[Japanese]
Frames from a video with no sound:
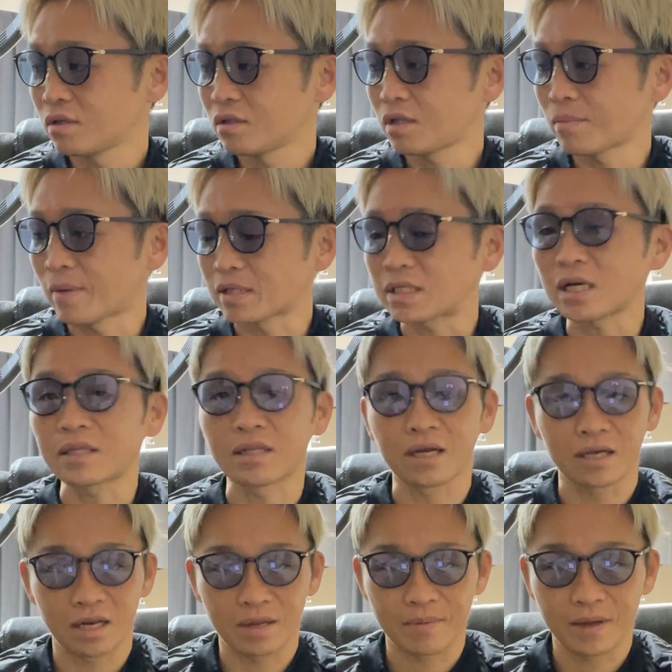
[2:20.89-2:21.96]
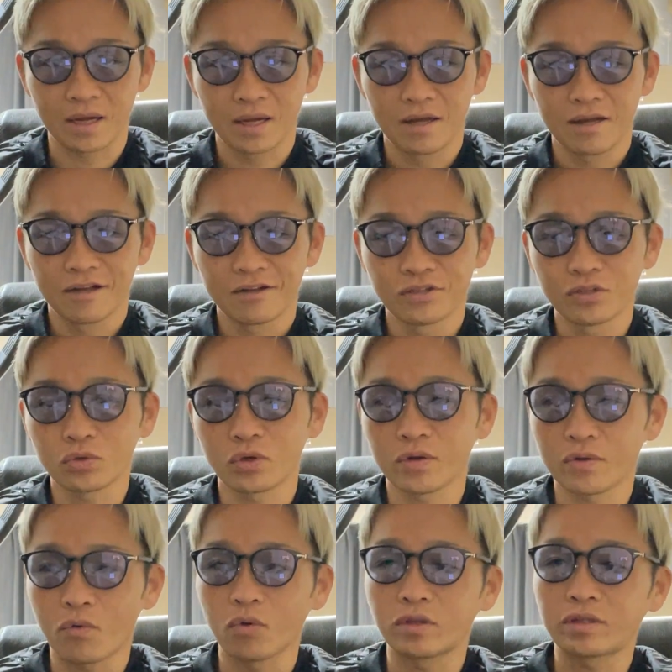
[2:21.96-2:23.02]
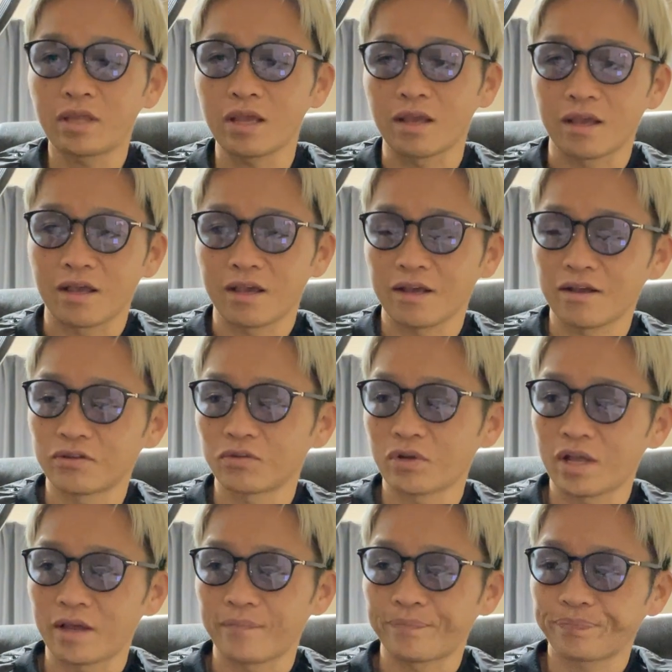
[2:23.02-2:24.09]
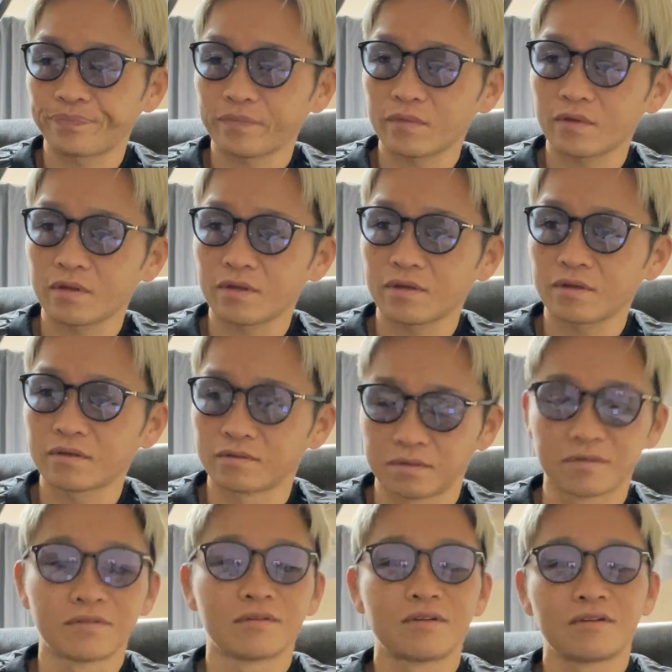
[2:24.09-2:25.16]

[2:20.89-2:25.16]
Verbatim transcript: 多分間違ってなければ。それを追って、えー、とね、うん。